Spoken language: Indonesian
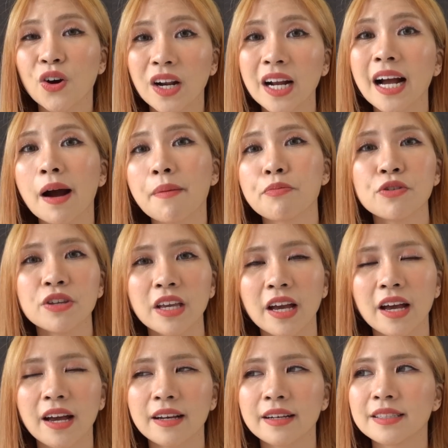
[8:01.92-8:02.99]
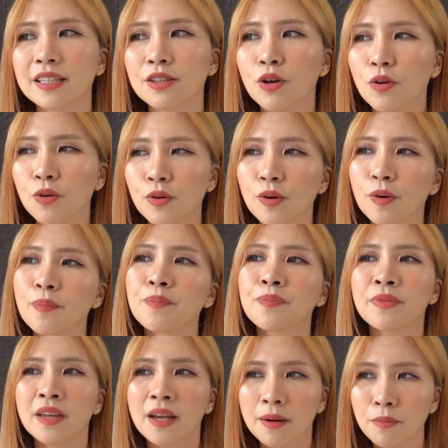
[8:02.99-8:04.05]
orang nggak punya di situ aku
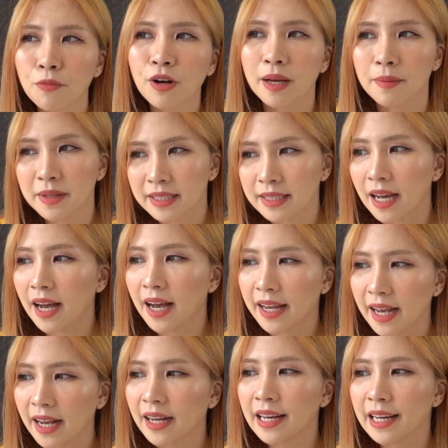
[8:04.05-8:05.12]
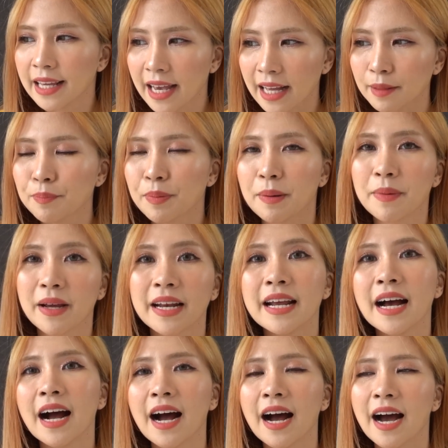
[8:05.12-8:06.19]
mulai bisa kayak ngeliat
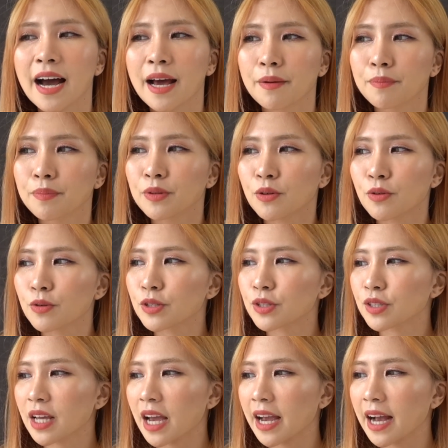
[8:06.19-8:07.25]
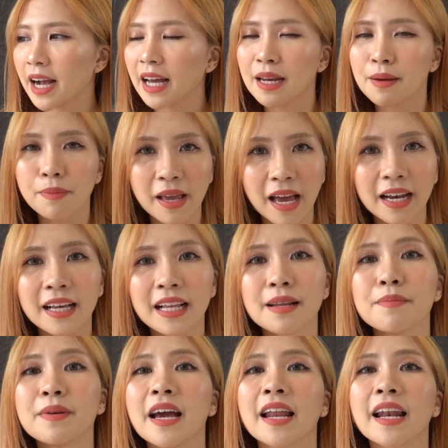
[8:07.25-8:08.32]
perbedaan terus kayak kelebihan
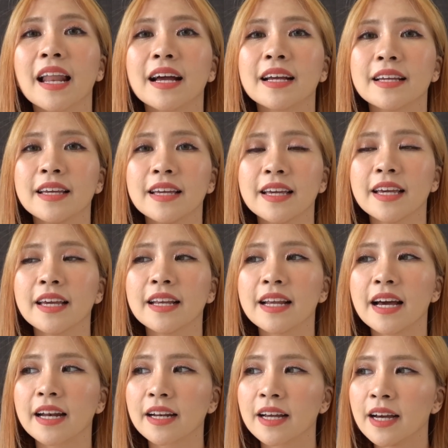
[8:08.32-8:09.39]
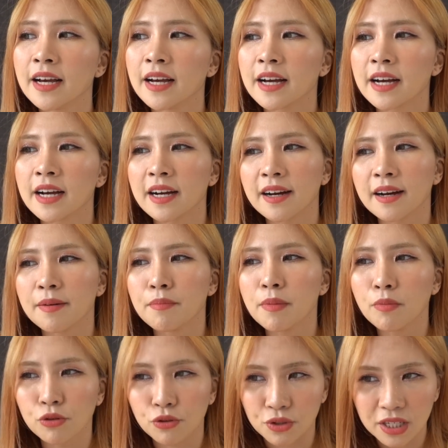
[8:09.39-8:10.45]
kelebihan lagi dan
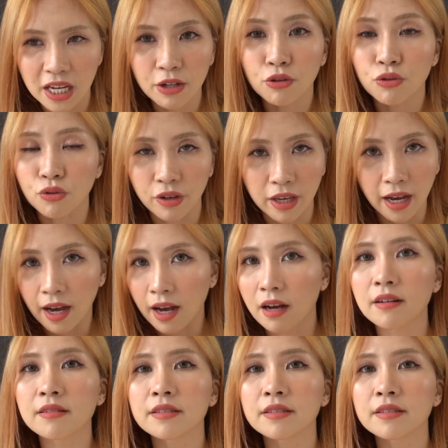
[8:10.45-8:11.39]
memutuskan untuk ya